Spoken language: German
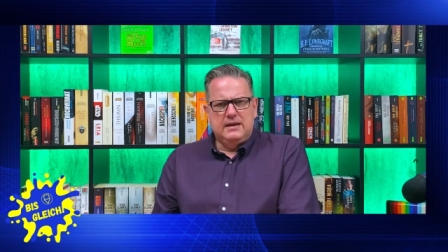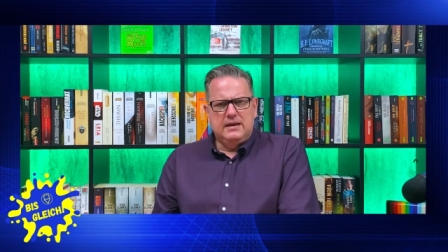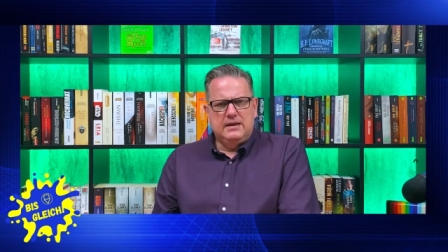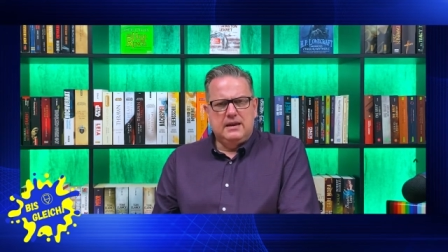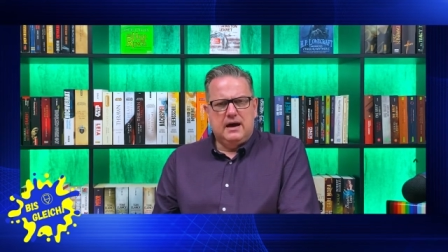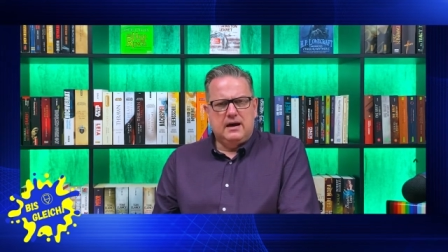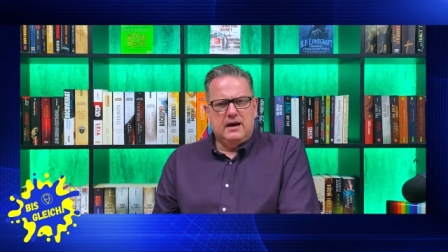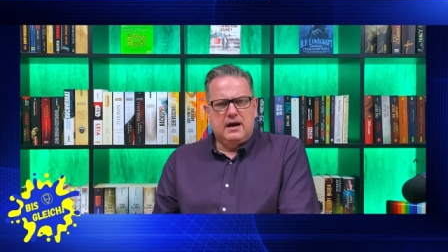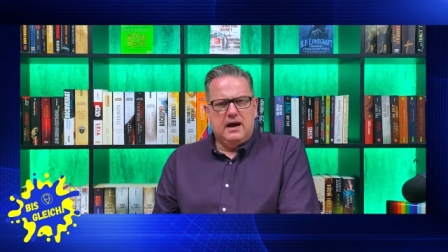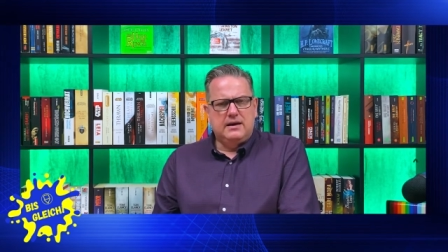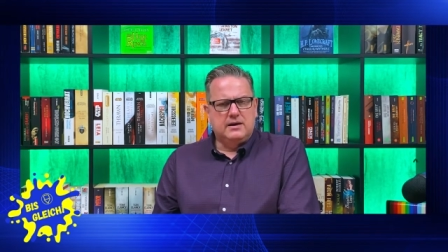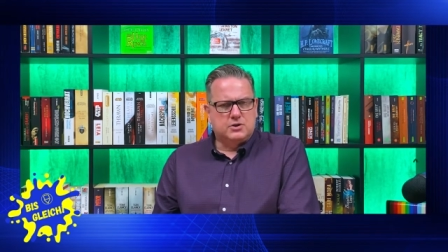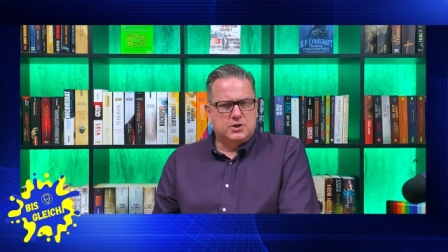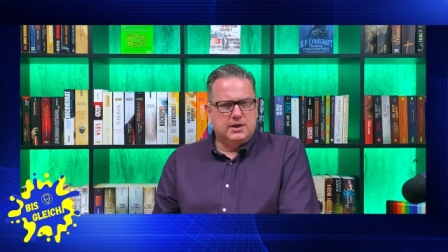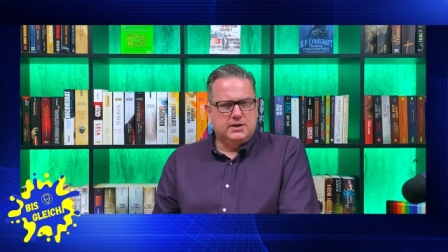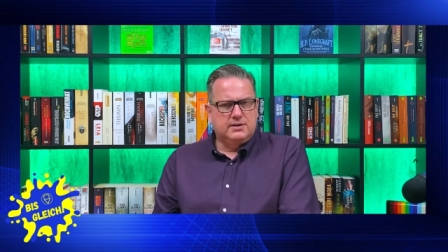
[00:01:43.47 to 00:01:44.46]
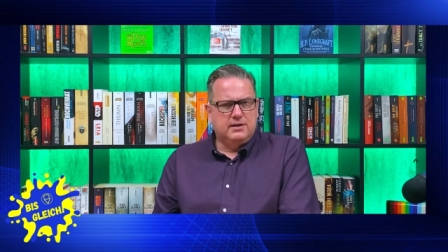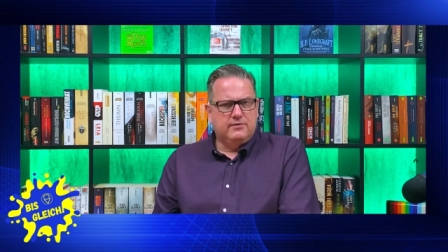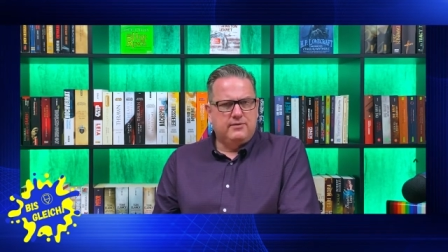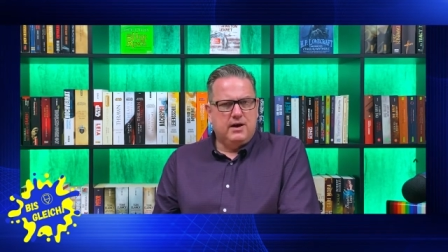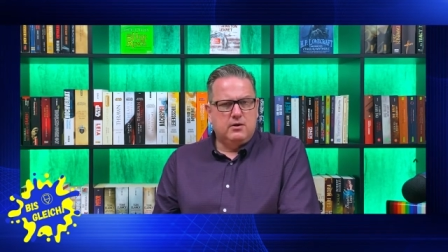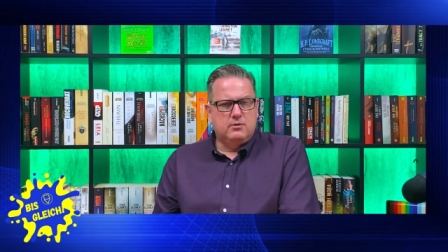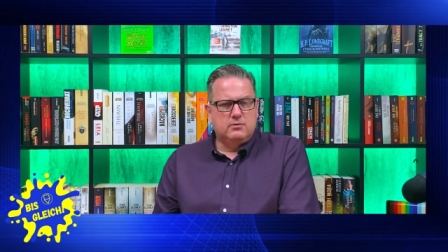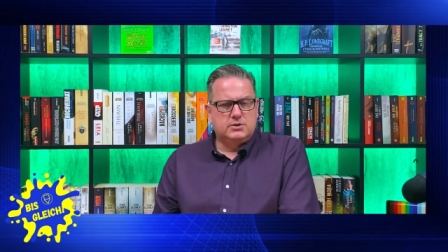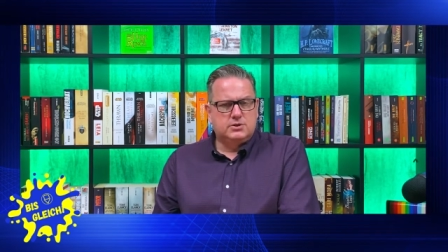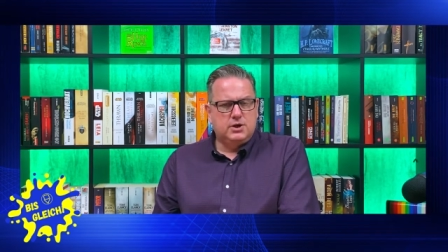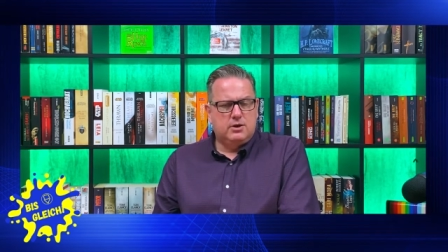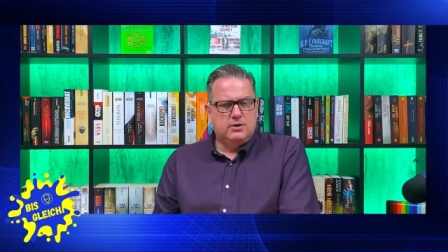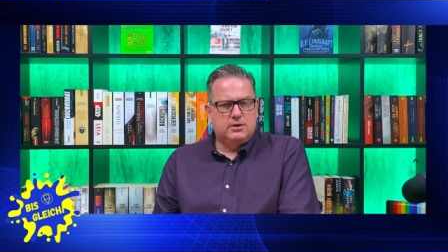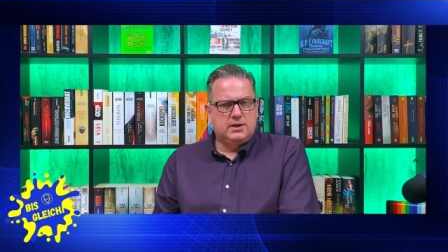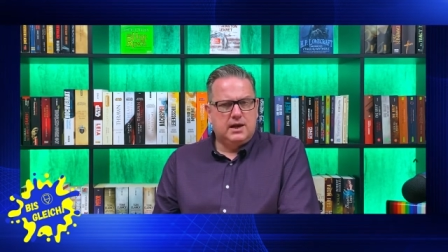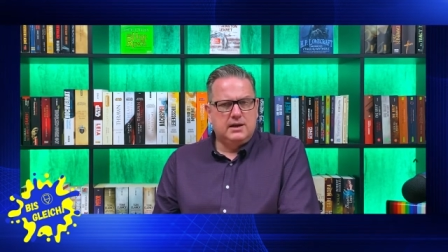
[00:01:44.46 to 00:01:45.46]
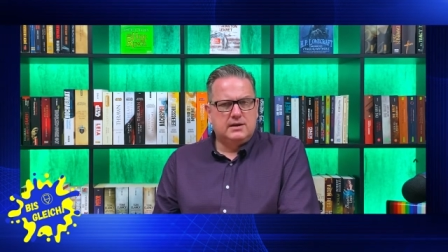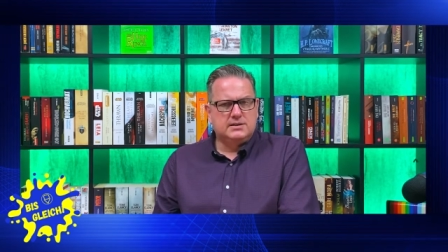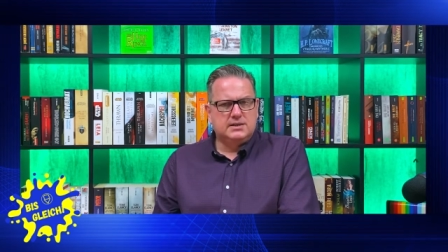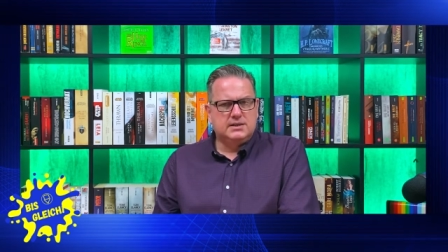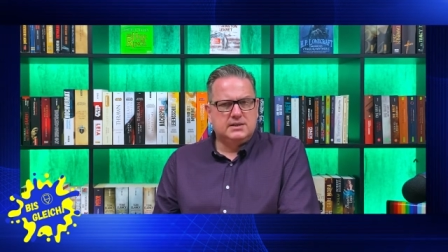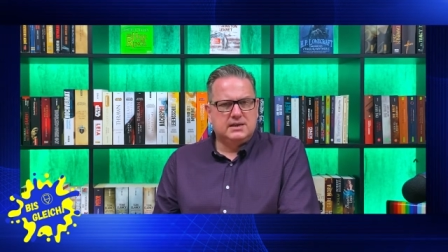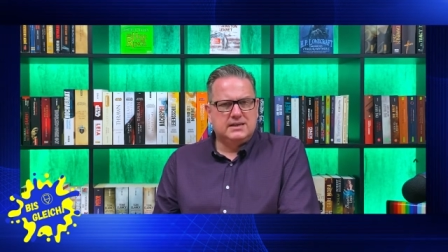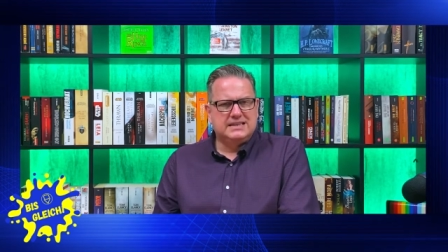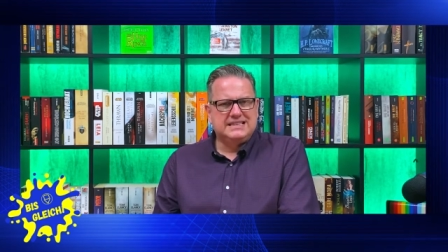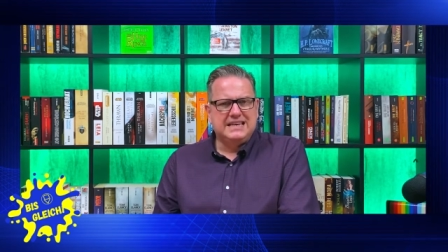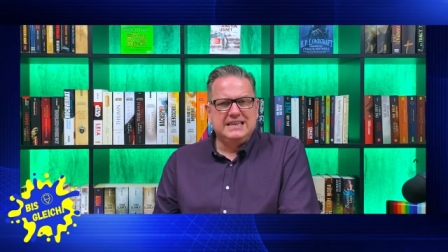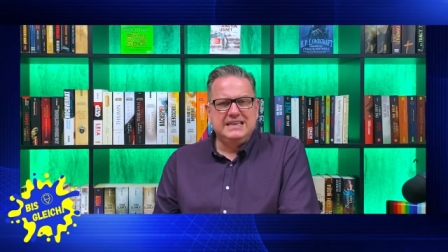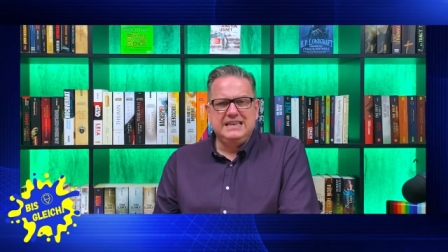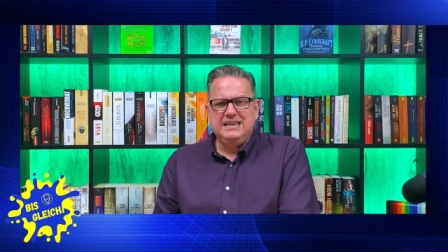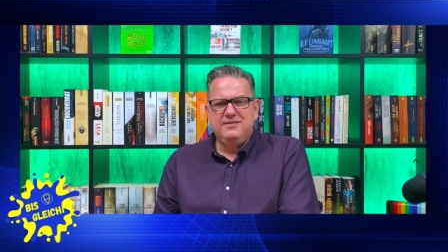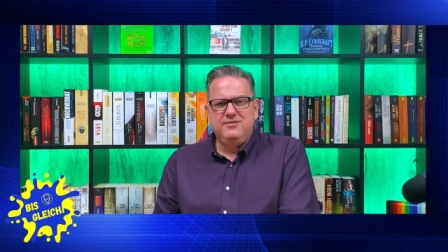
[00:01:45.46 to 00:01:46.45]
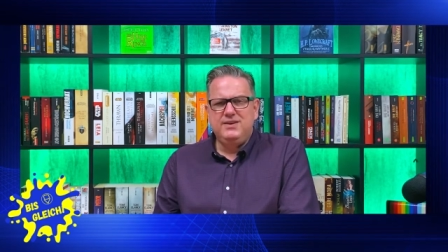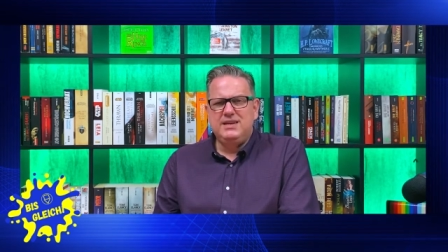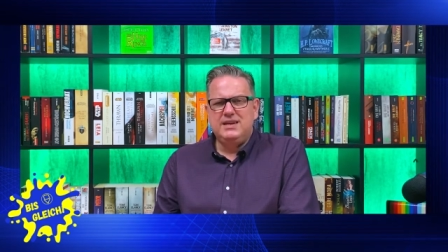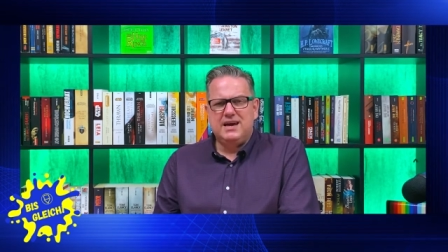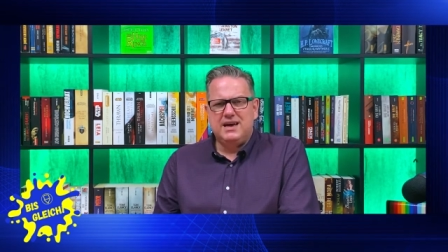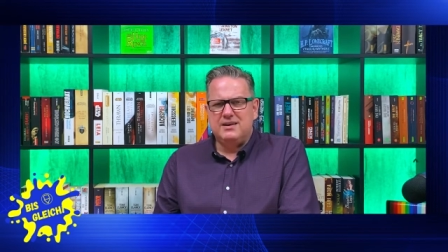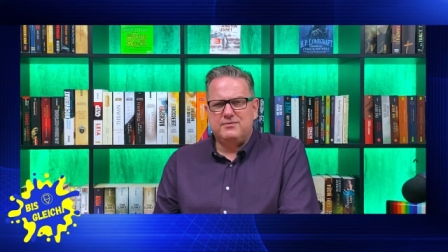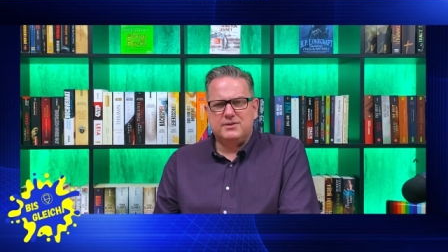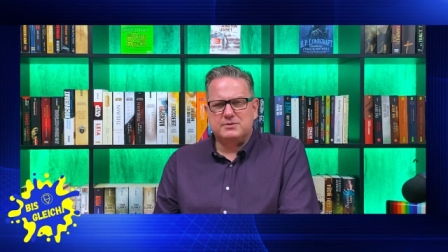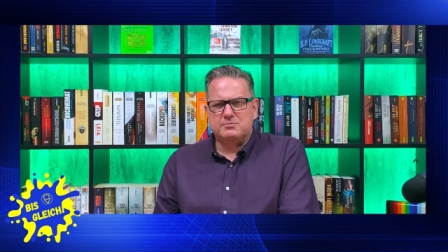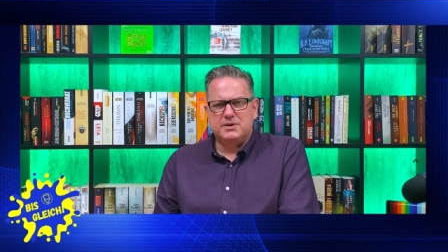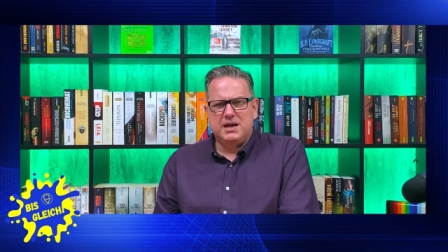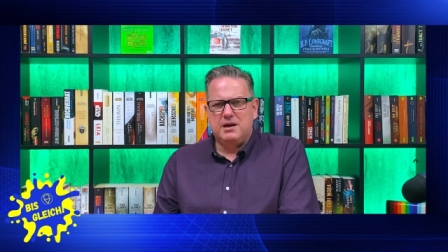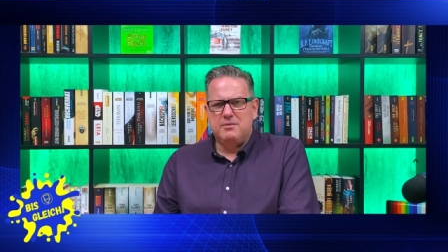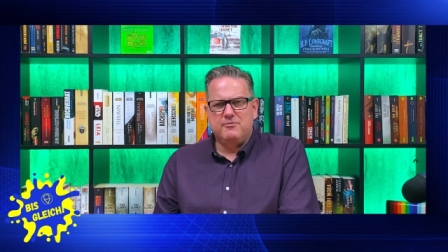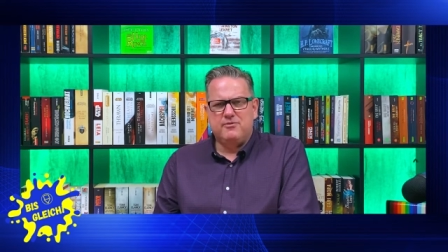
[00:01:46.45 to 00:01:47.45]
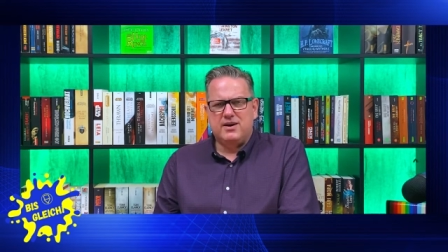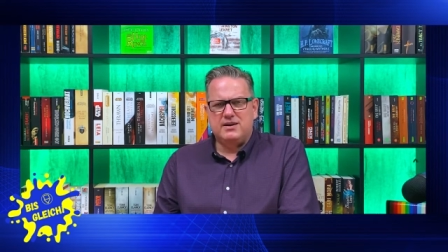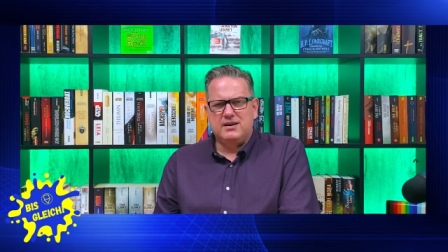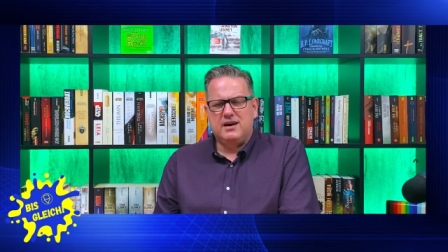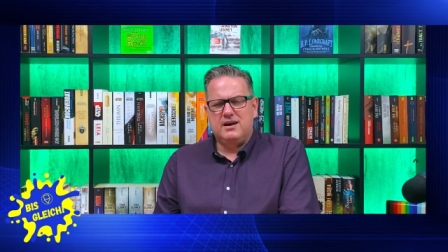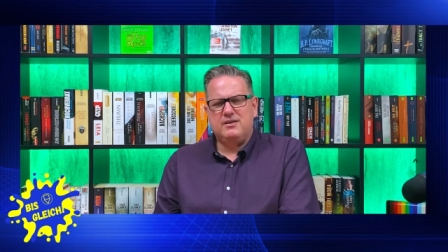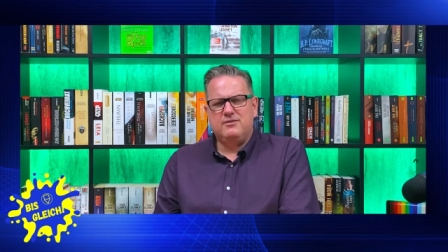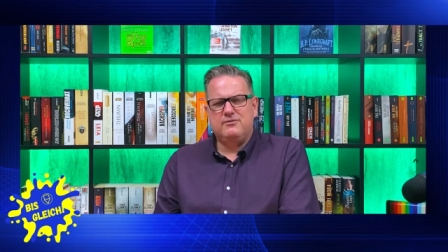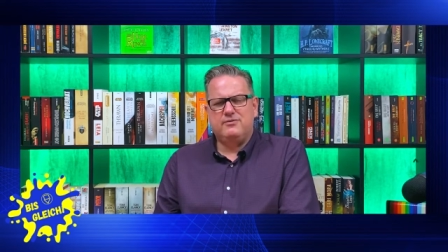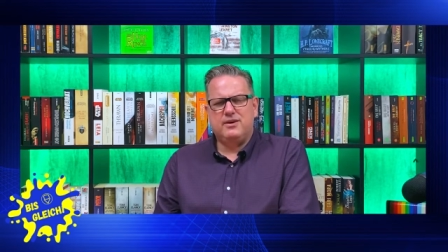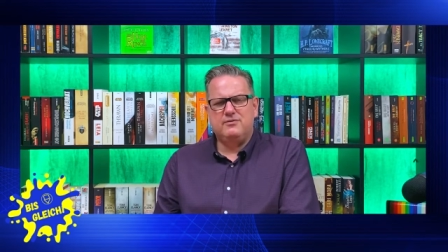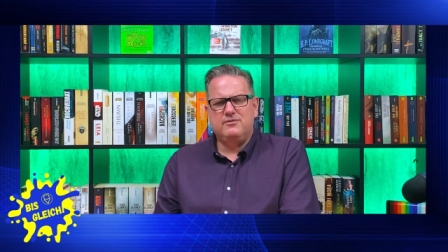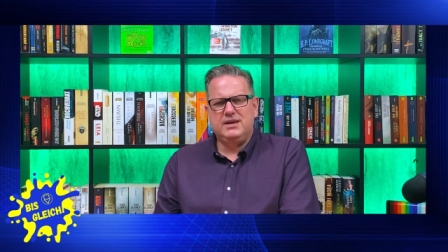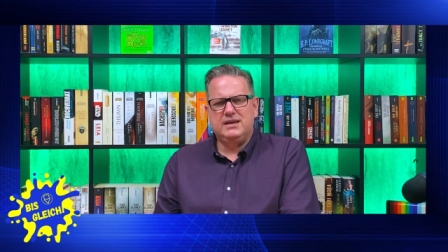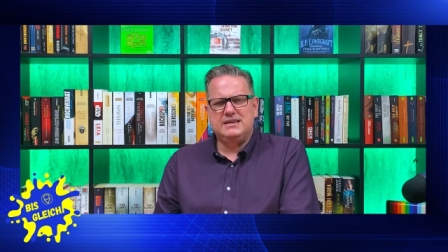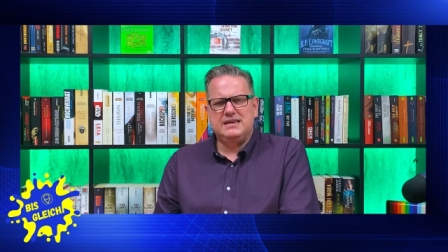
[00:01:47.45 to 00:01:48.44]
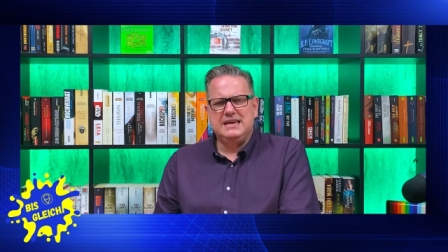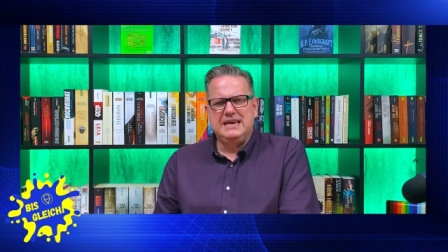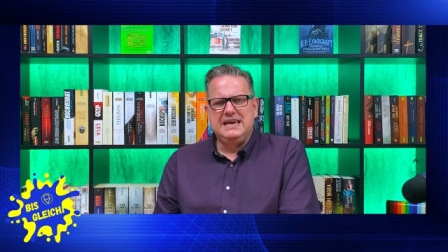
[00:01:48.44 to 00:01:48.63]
Nach einer schlechten Erfahrung ist Jared Taylor sicher, dass er nie wieder etwas mit einem Wandler anfangen wird,